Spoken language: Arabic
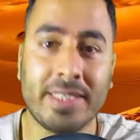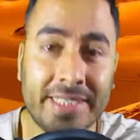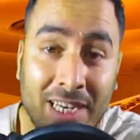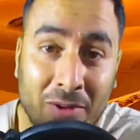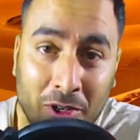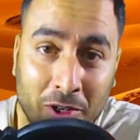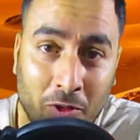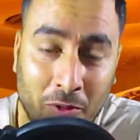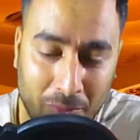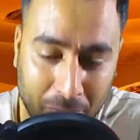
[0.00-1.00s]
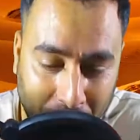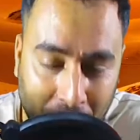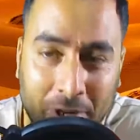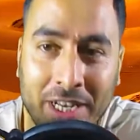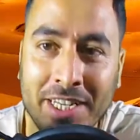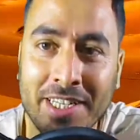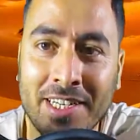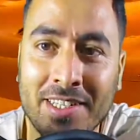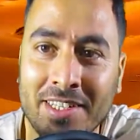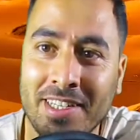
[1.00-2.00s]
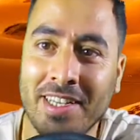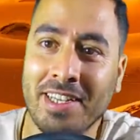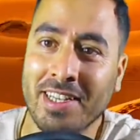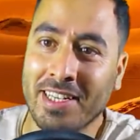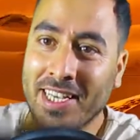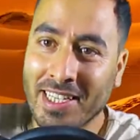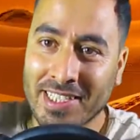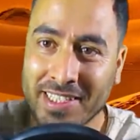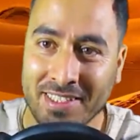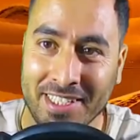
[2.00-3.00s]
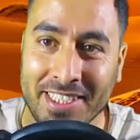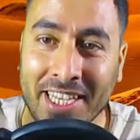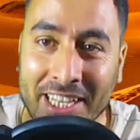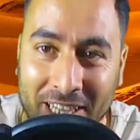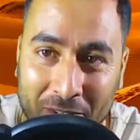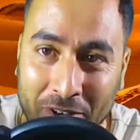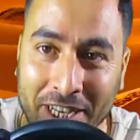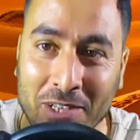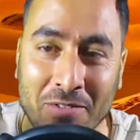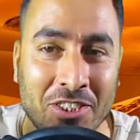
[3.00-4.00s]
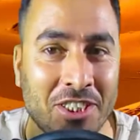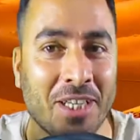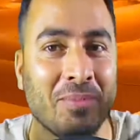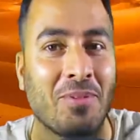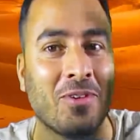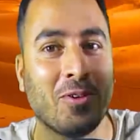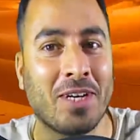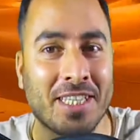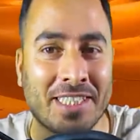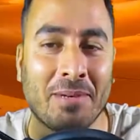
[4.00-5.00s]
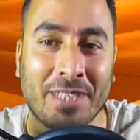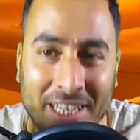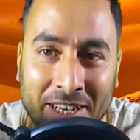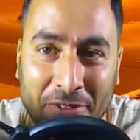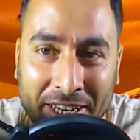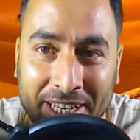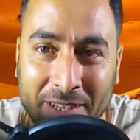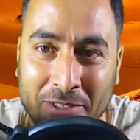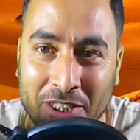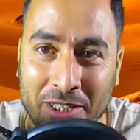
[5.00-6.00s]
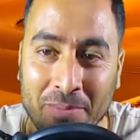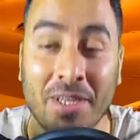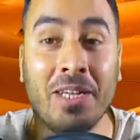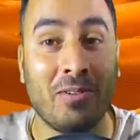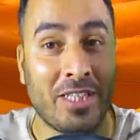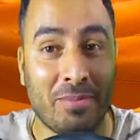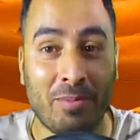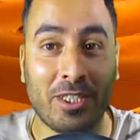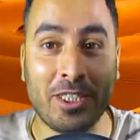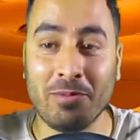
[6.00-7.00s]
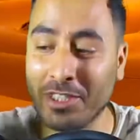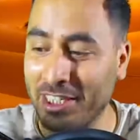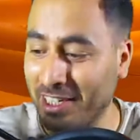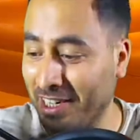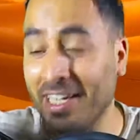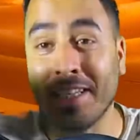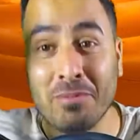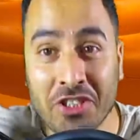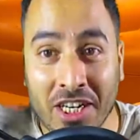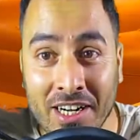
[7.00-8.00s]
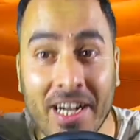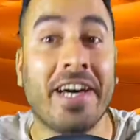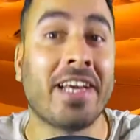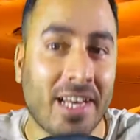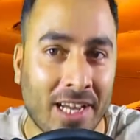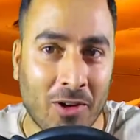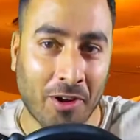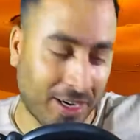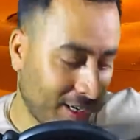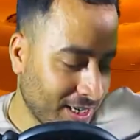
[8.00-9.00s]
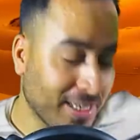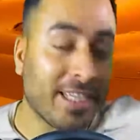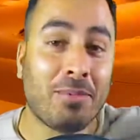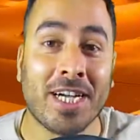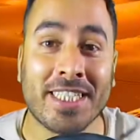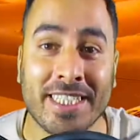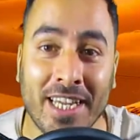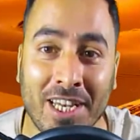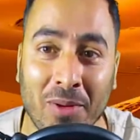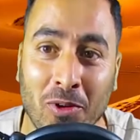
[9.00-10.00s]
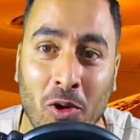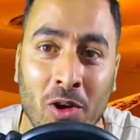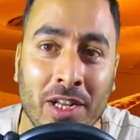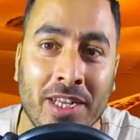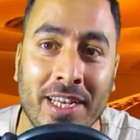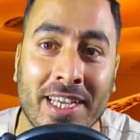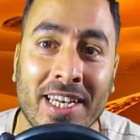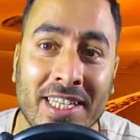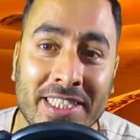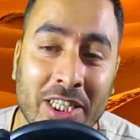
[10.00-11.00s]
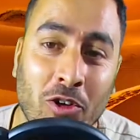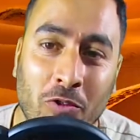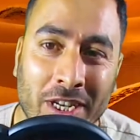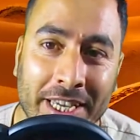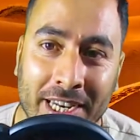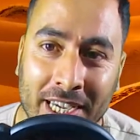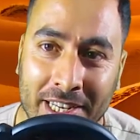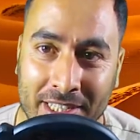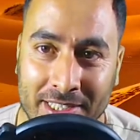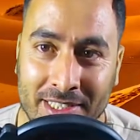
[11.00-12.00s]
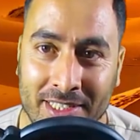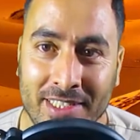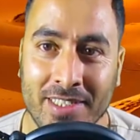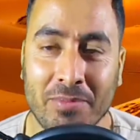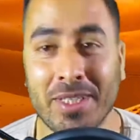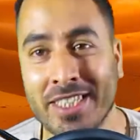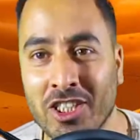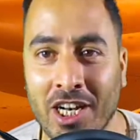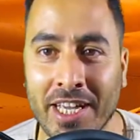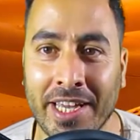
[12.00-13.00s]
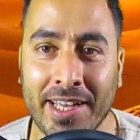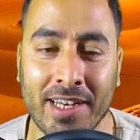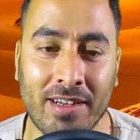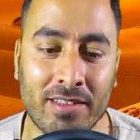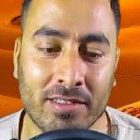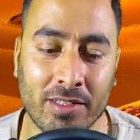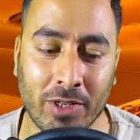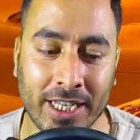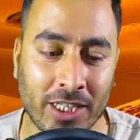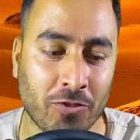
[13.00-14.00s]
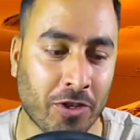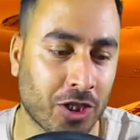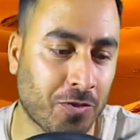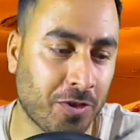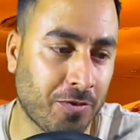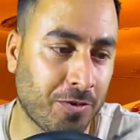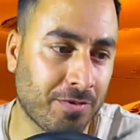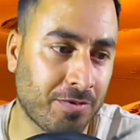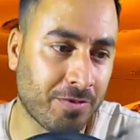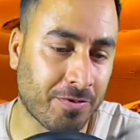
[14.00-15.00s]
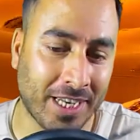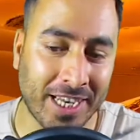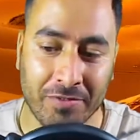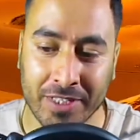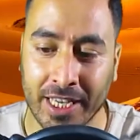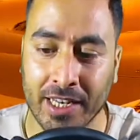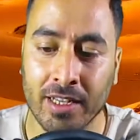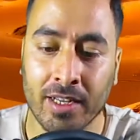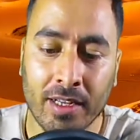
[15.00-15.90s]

السلام عليكم مبروك علينا آه، كأس الاتحاد الإفريقي في الجيب وكأس أبطال إفريقيا في الجيب دابا ماشي مشكل هذا مشى أرى الآخر دابا خصنا نلعبوا الكلاسيكو في الكركارات ميساج للكراغلة وأنا كنتفرج في, في, في, في اللايف ديال